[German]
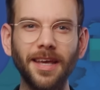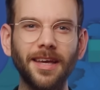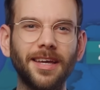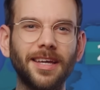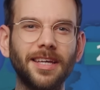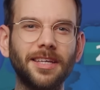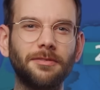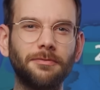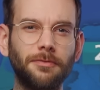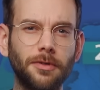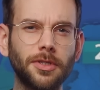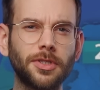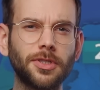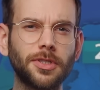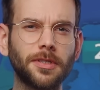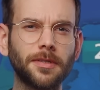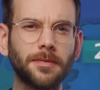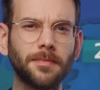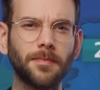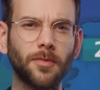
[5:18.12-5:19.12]
Ich
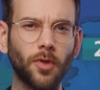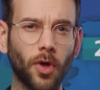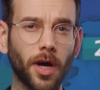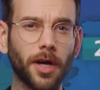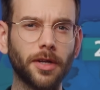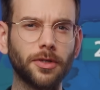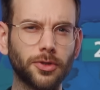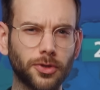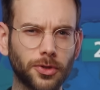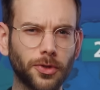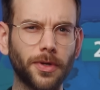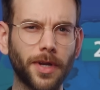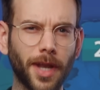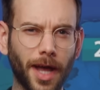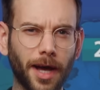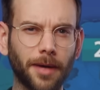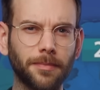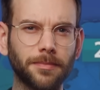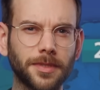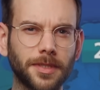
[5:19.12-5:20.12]
wünsche noch einen schönen
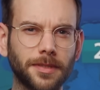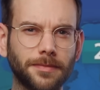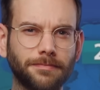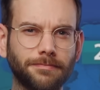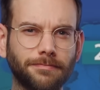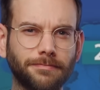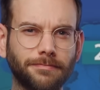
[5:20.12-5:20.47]
Abend.